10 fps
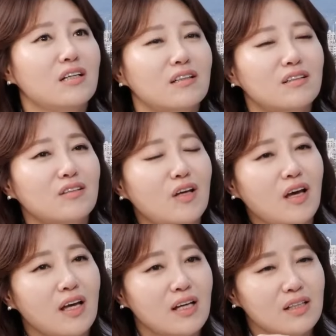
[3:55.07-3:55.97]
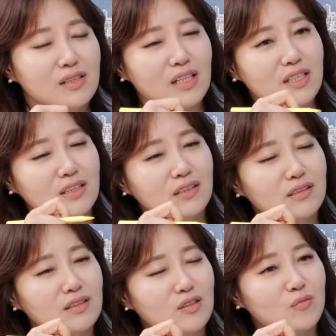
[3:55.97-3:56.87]
근데
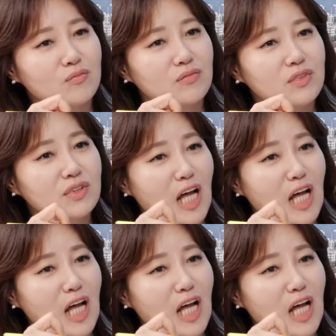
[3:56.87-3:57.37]
사실은 그